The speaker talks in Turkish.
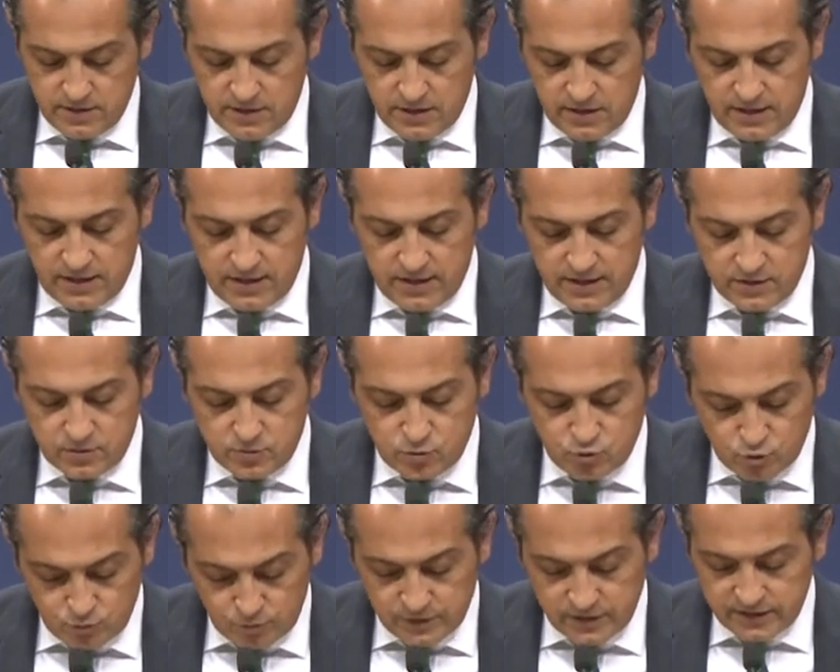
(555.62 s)
e,
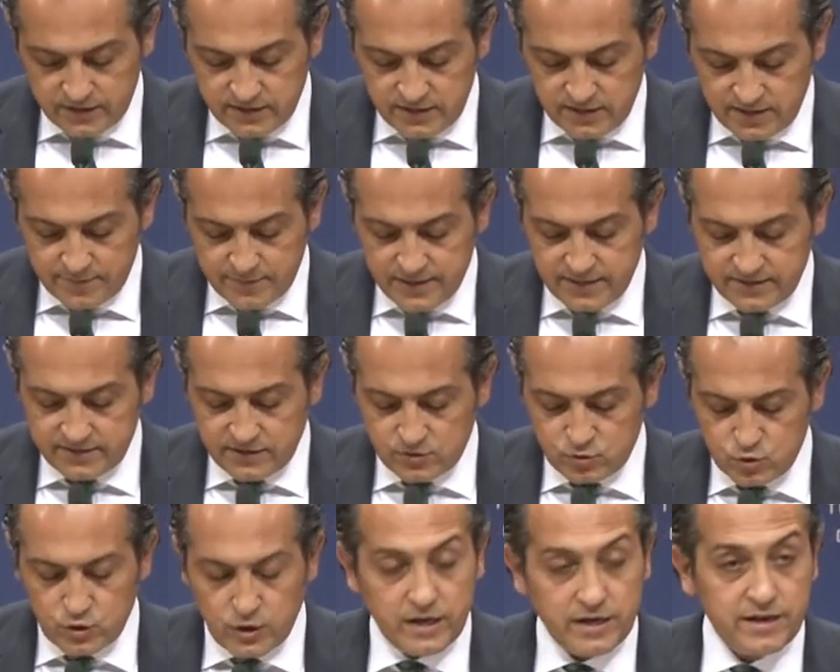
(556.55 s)
kurumları ile
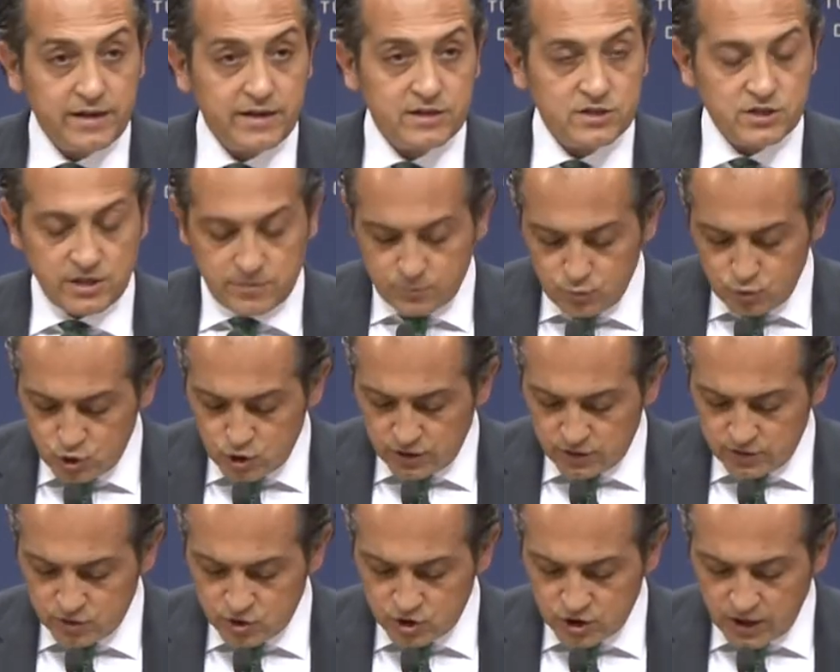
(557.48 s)
birlikte düzenlenecek bu
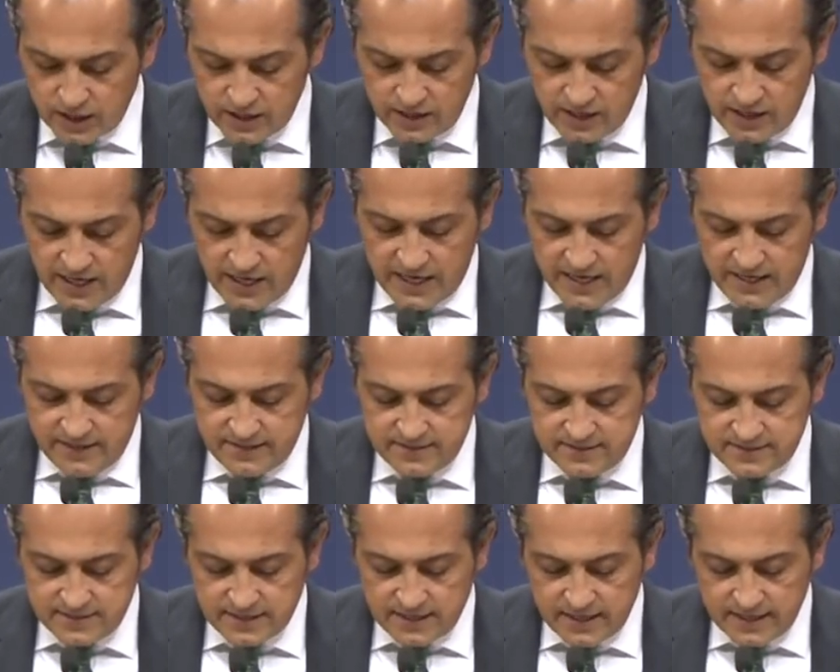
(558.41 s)
çalıştay
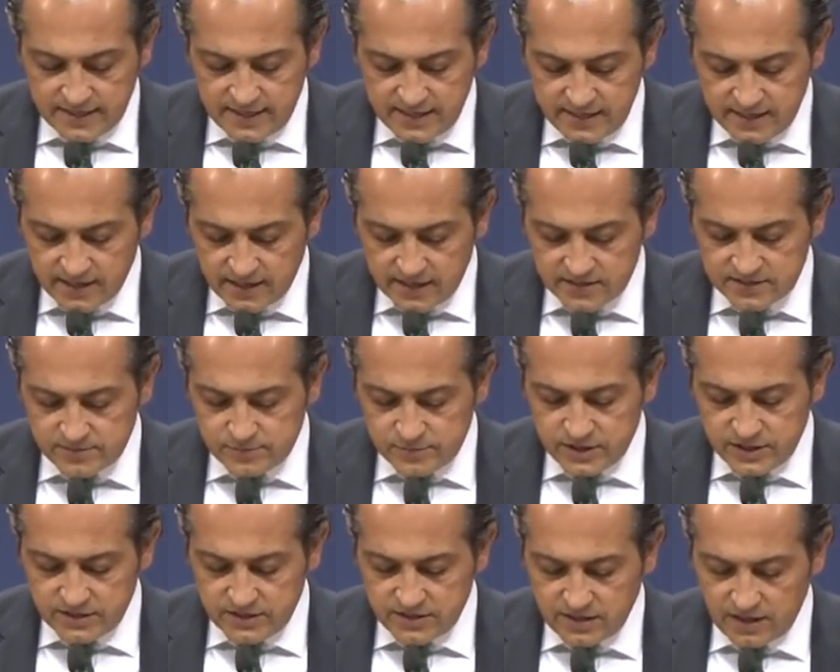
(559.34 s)
insani
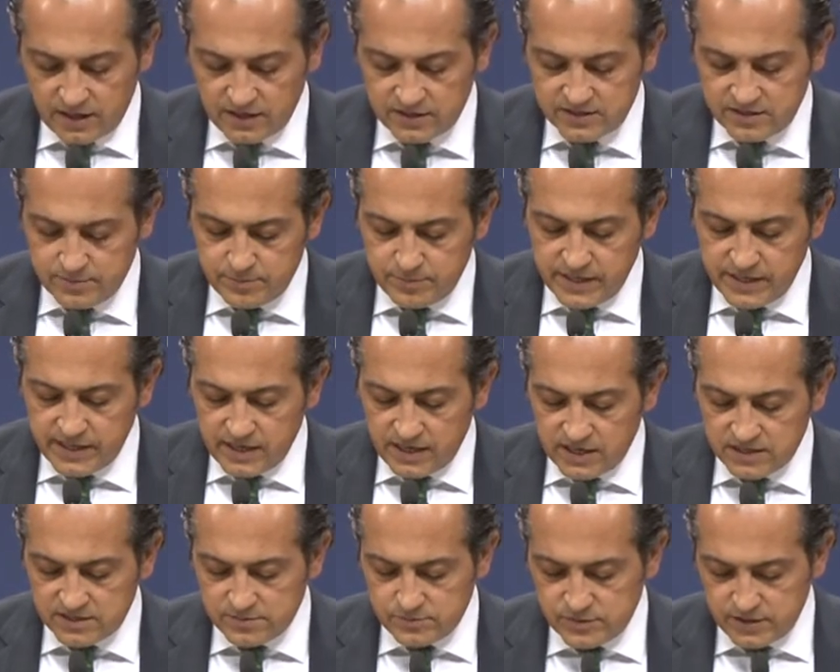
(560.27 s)
yardımların kalkınma
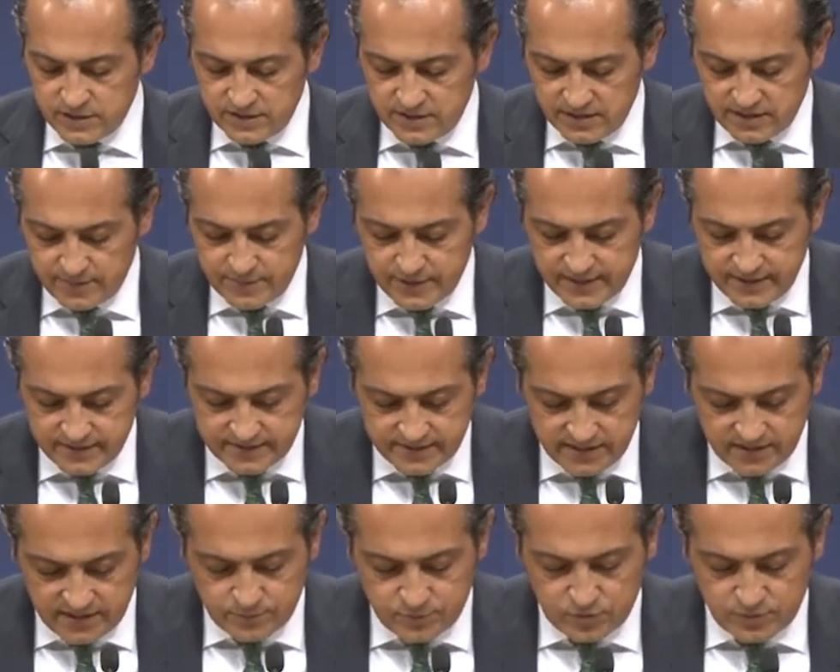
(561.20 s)
yardımları ile
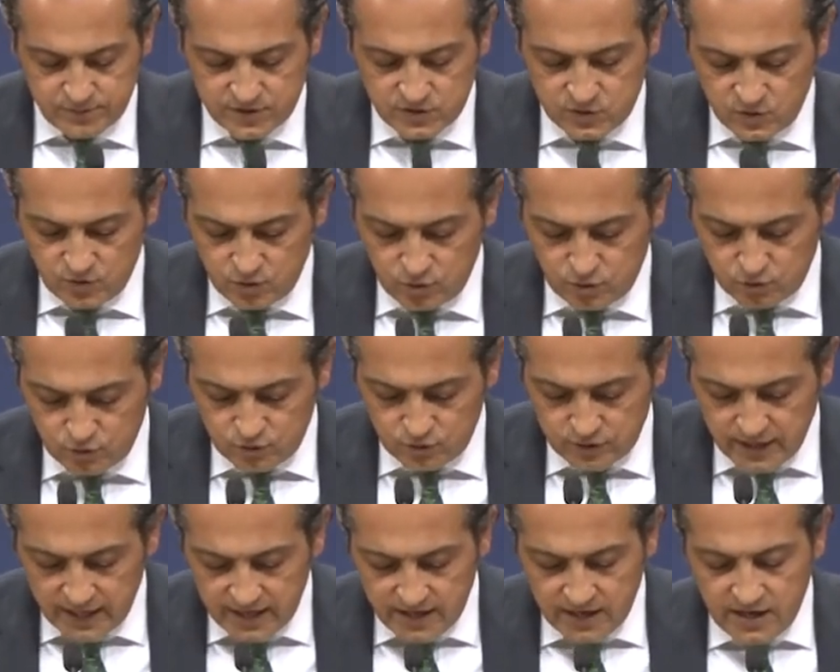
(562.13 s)
birlikte yapılması
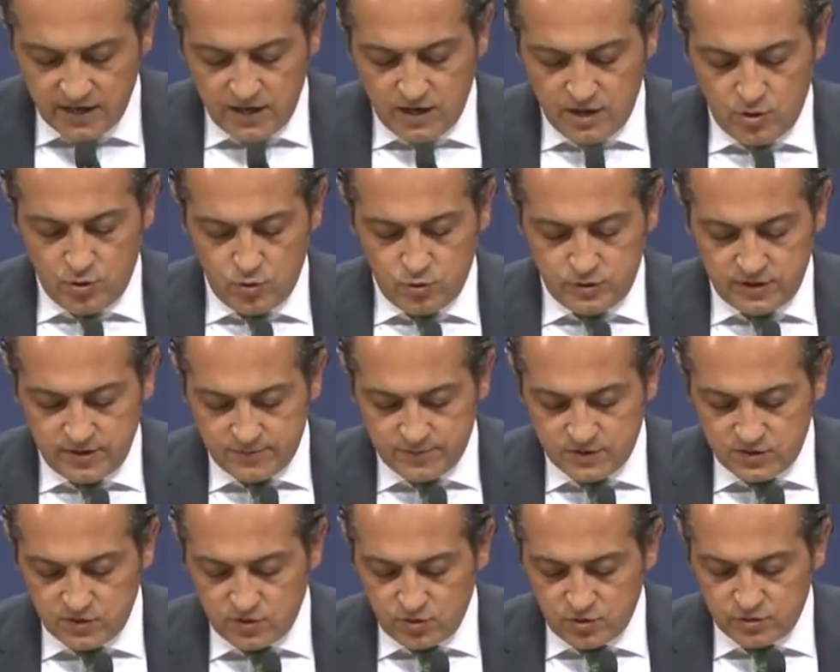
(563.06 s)
yönünde
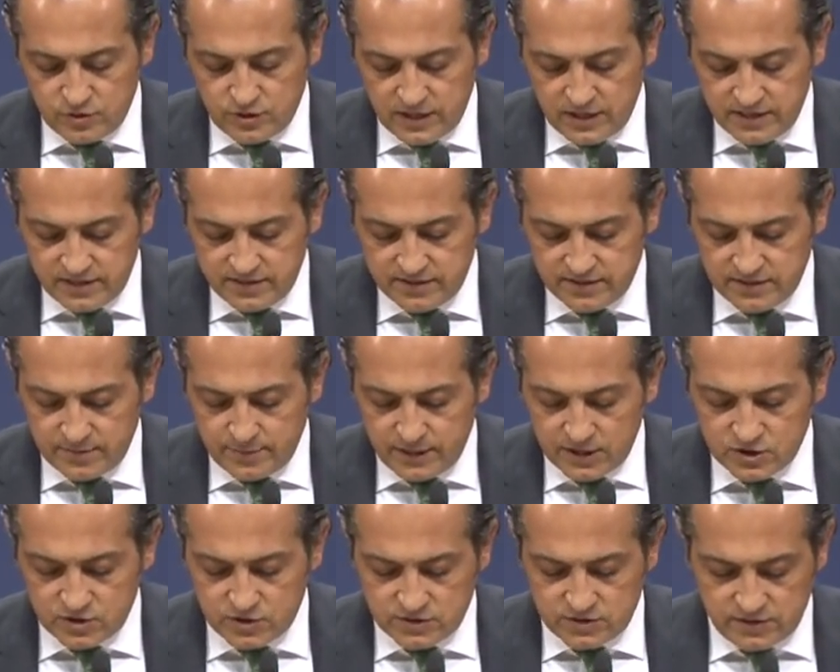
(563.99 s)
ülkemizin önderliğinde
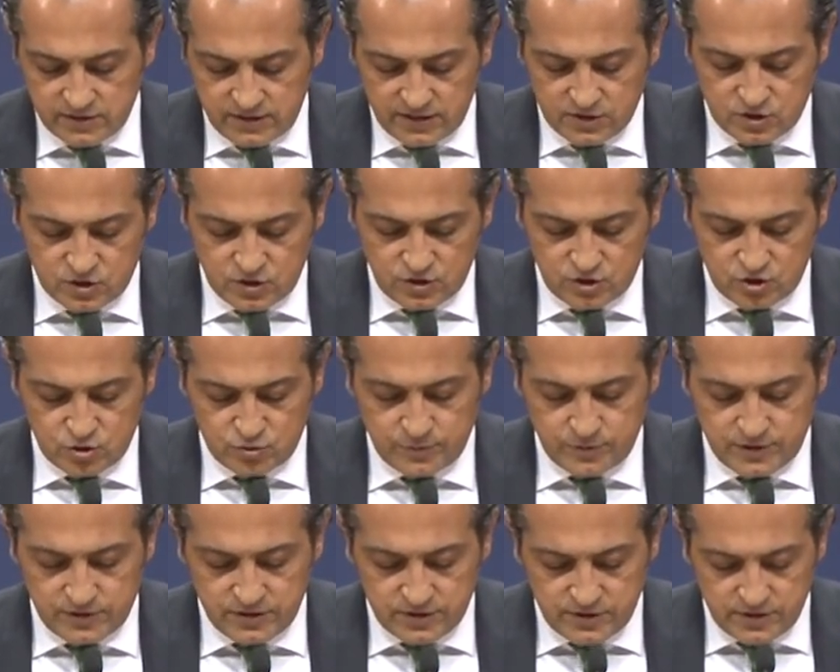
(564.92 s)
başlatılan
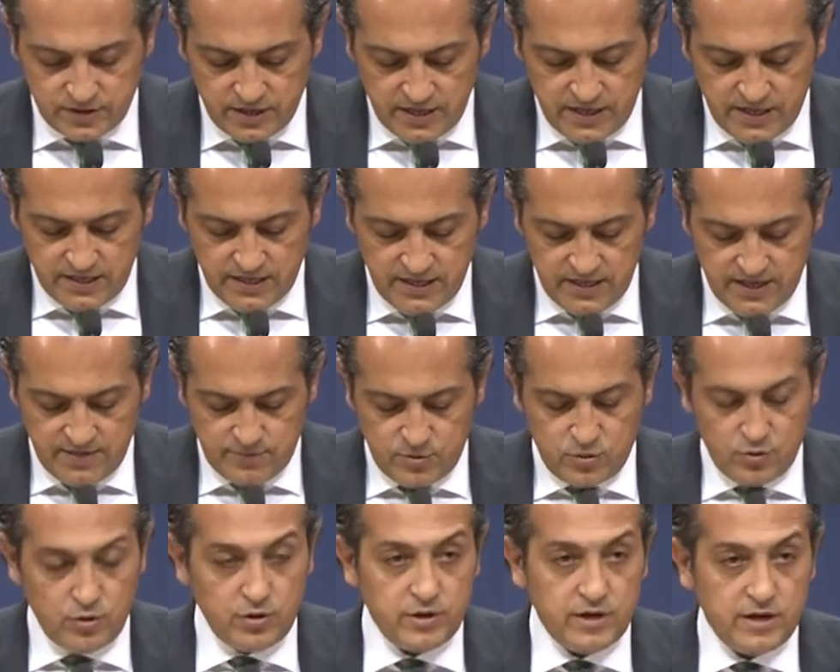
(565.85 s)
çalışmaların yeni
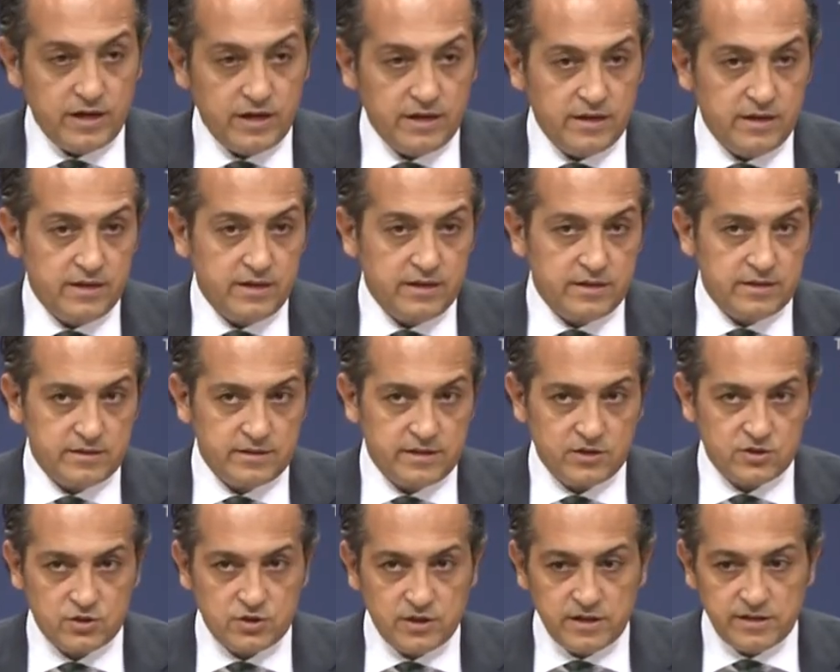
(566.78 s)
bir örneğini
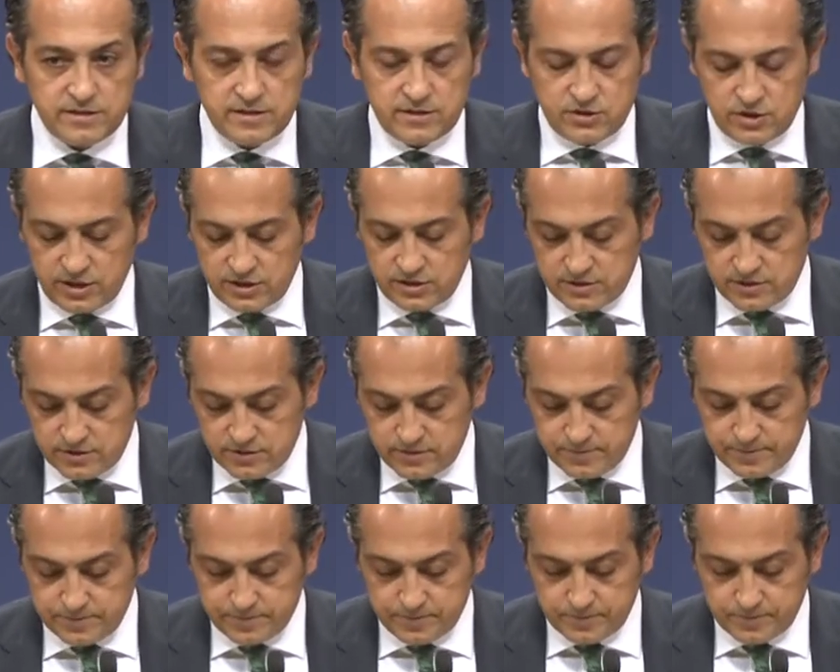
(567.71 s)
teşkil edecektir.